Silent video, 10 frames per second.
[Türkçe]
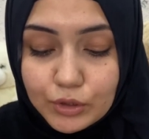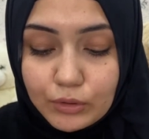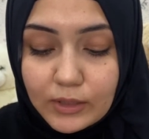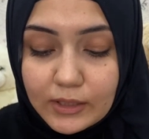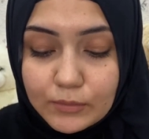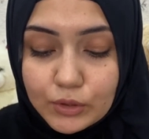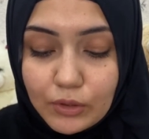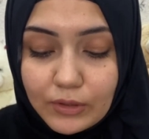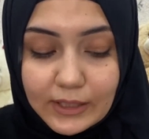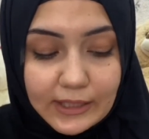Kullanım
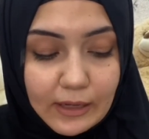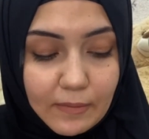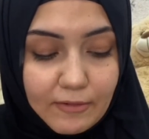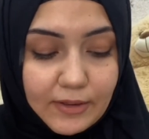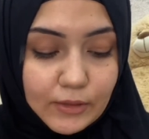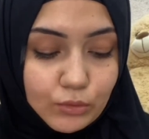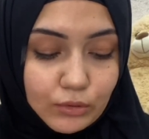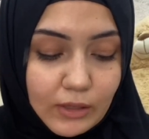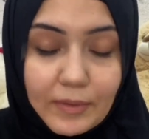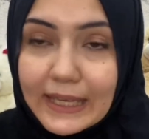sonra yıkama ve
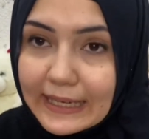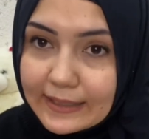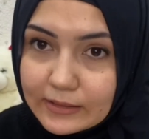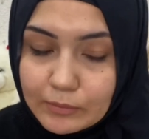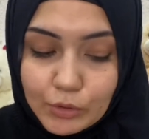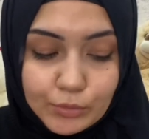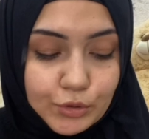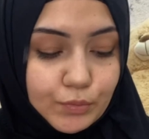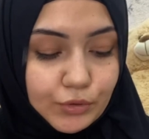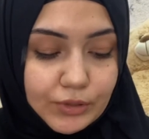durulama
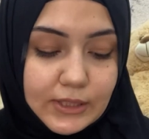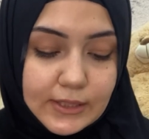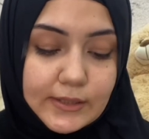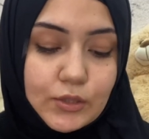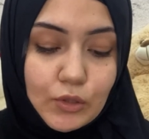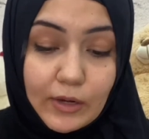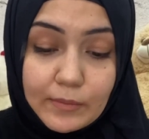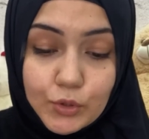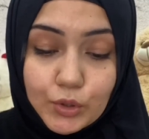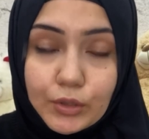gerektirmiyormuş. Bunu da size
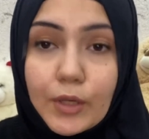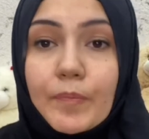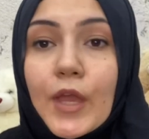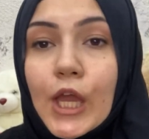söylemiş olayım.